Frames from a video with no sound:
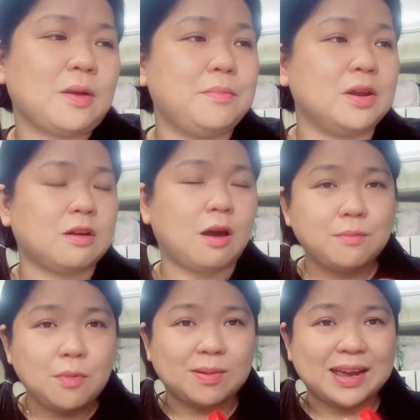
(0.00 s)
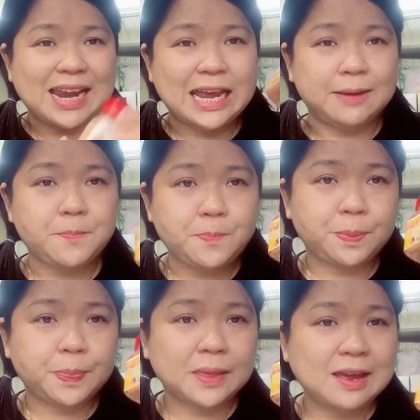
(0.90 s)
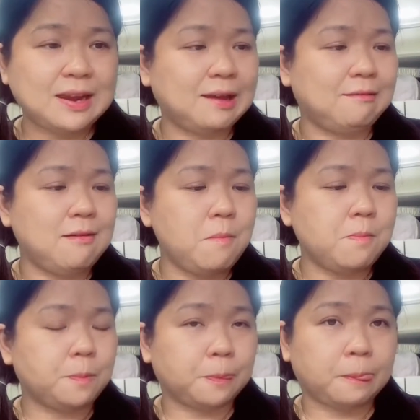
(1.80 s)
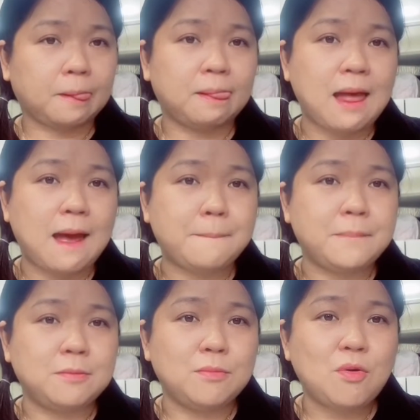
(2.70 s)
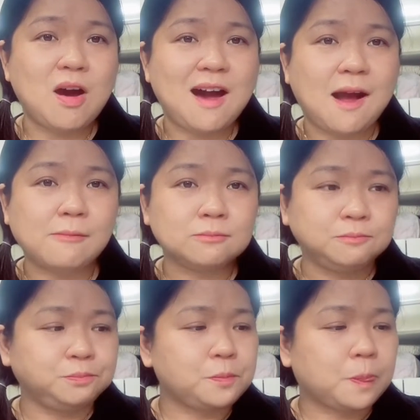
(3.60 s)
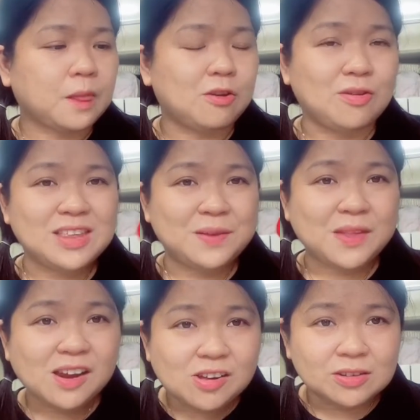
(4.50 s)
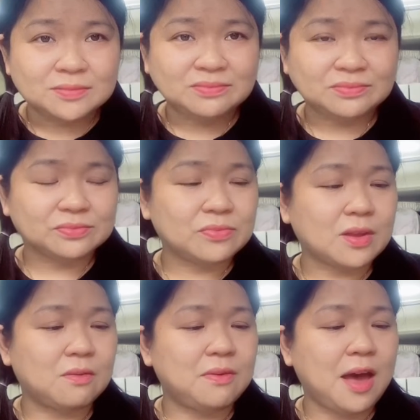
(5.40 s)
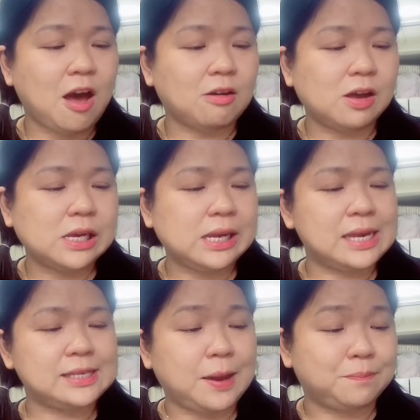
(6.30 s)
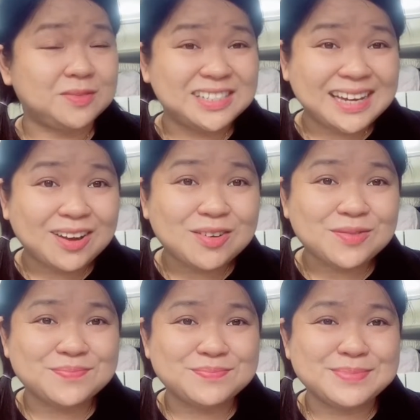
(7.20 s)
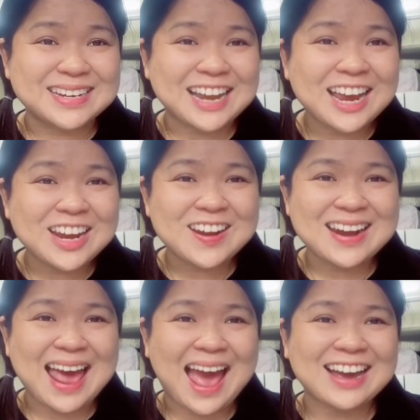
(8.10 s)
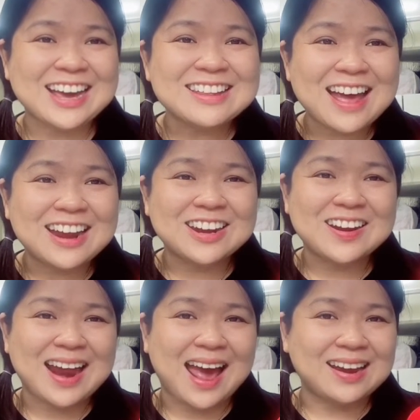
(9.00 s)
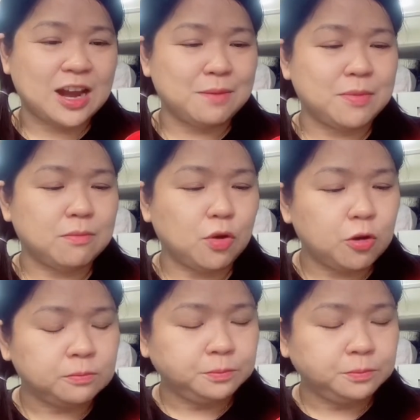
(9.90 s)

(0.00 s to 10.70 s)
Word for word: mình có một cái này cái này đó là mình mua ở chỗ cái tiệm đá lơn về họ có ghi là chậm chéo mình thấy nó lạ cái tên nó lạ nên là mình mua